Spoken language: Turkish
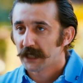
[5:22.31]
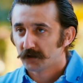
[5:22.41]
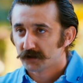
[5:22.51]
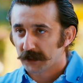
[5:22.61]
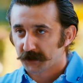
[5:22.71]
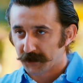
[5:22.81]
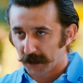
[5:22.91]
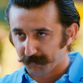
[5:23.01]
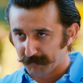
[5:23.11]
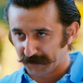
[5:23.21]
En güzel
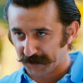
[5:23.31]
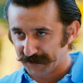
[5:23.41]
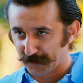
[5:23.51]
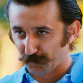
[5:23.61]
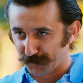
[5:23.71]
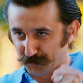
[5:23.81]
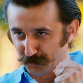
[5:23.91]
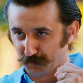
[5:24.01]
ticaret merkezleri orada